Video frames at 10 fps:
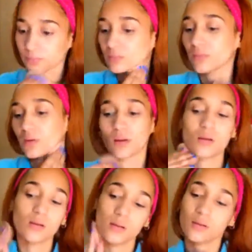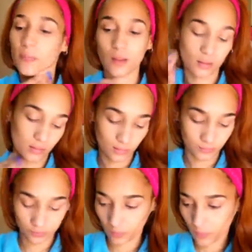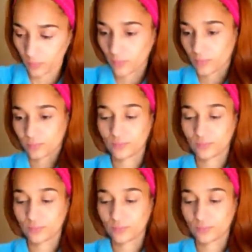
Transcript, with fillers: lo colocamos en ese polvo que yo